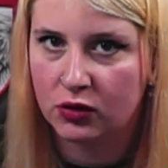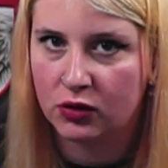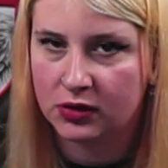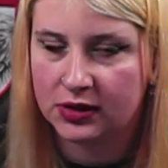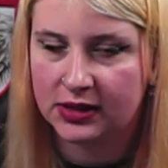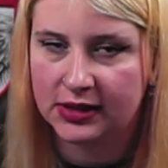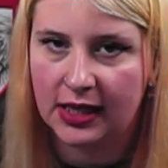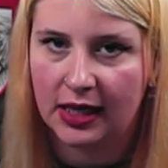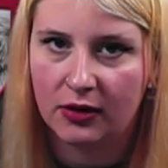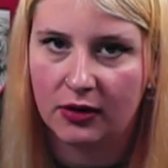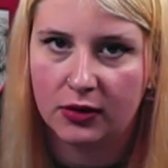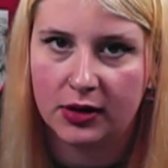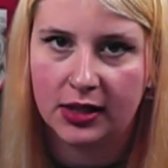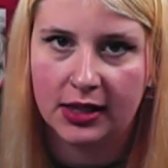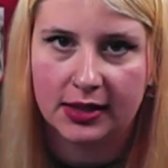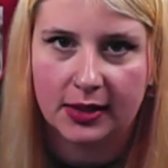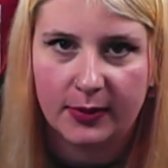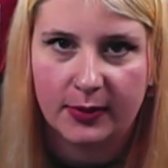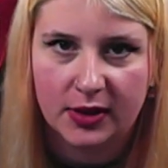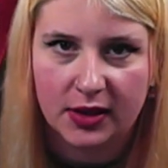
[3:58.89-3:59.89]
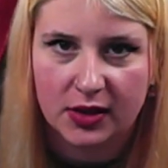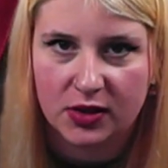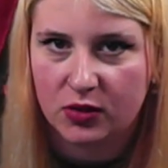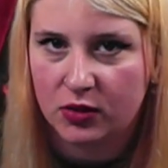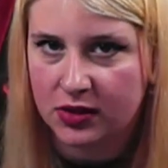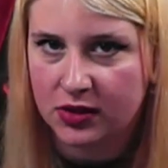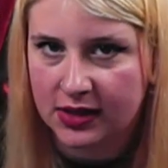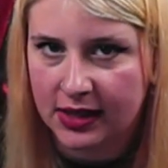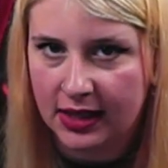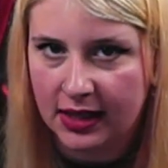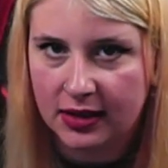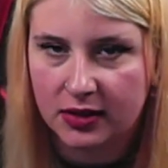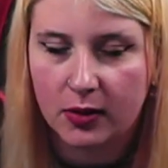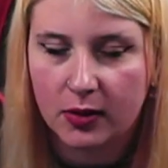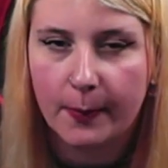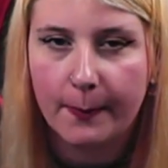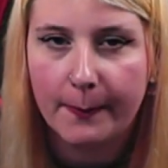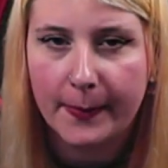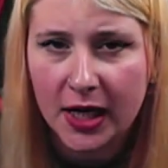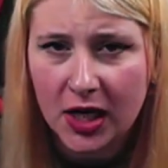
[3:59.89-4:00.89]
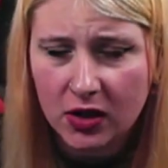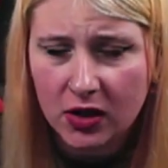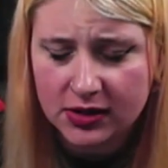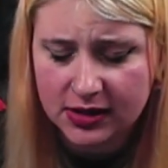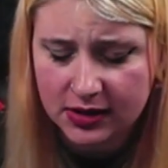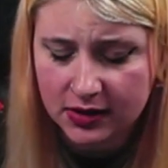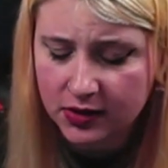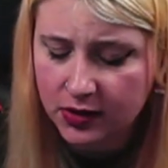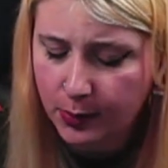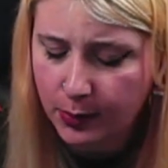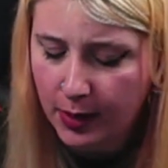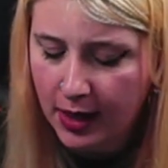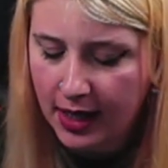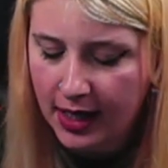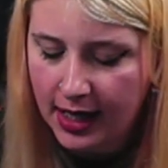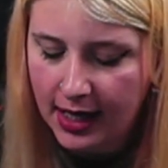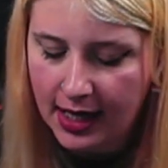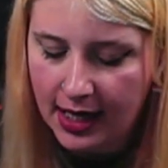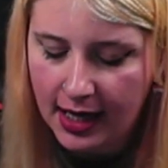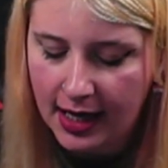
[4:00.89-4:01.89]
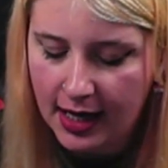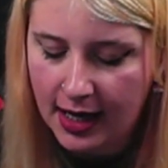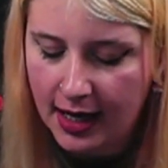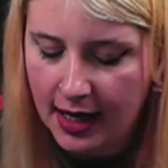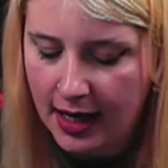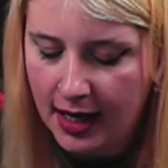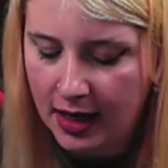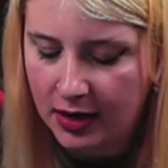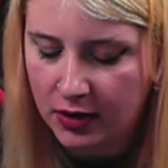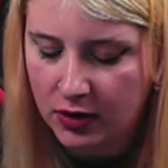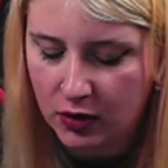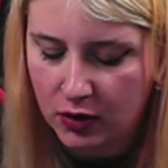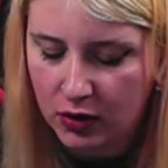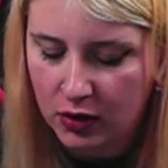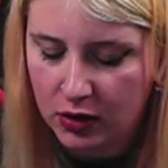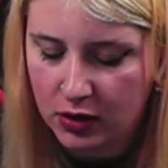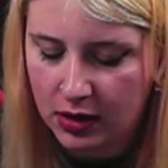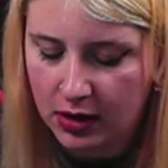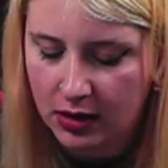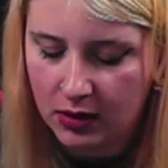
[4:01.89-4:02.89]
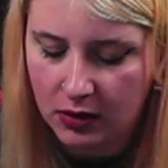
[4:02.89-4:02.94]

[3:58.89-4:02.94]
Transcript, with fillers: non stanno direttamente sullo scheletro, però secondo me hanno